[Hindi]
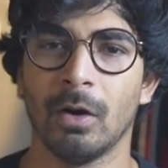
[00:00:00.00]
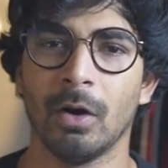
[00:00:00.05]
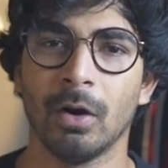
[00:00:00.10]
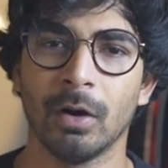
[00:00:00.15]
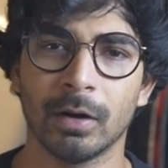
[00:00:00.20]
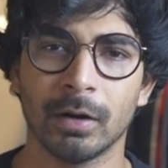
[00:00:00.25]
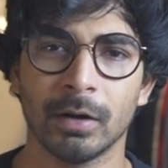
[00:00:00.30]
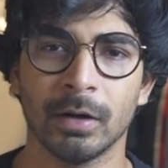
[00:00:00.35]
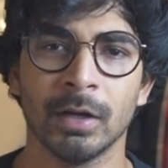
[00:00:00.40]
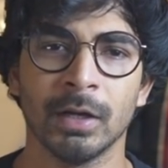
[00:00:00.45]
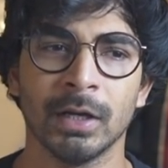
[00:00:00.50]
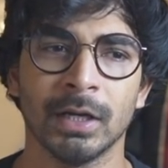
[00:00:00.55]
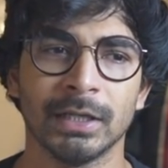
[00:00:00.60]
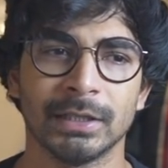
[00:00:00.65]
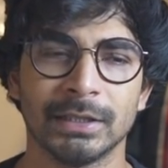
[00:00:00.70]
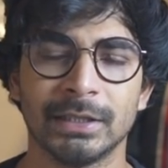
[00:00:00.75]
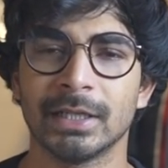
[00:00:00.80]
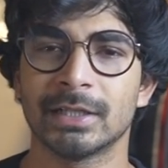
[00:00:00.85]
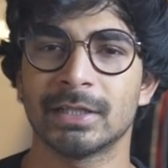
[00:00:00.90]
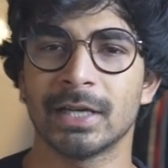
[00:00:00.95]
और
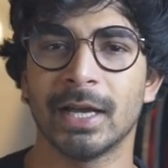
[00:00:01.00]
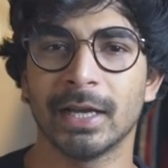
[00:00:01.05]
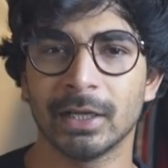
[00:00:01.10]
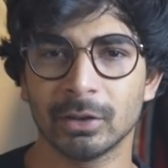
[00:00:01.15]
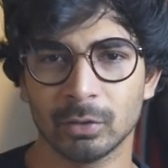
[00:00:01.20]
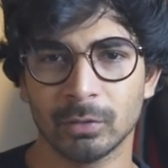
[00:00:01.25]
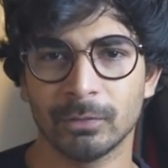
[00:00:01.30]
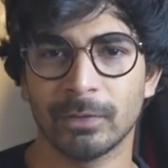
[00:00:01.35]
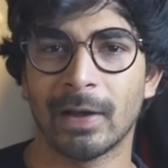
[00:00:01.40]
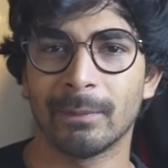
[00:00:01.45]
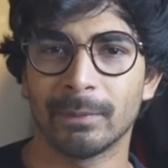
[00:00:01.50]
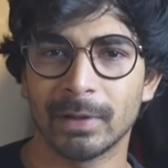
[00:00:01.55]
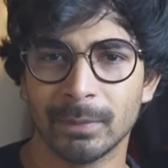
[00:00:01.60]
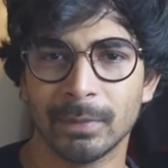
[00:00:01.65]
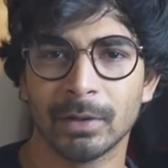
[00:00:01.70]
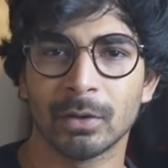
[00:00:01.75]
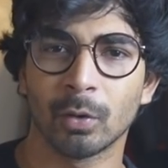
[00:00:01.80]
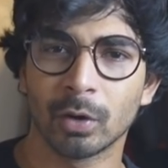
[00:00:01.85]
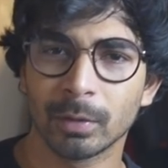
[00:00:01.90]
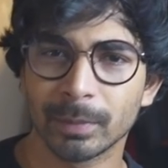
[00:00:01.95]
ये चाहे तो फैमिली
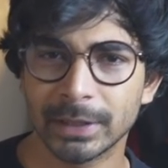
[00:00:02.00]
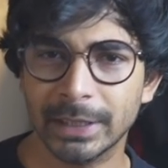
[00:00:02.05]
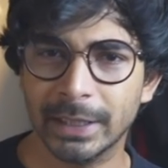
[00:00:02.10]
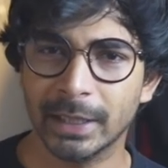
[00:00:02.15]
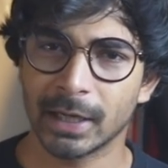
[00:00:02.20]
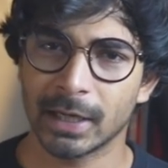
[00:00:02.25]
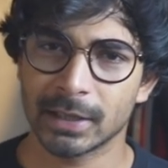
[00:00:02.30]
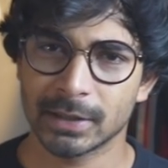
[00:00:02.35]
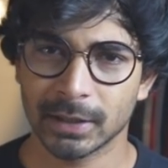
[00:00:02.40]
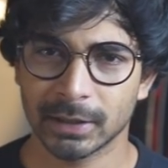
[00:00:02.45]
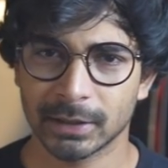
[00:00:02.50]
में नोटबंदी करा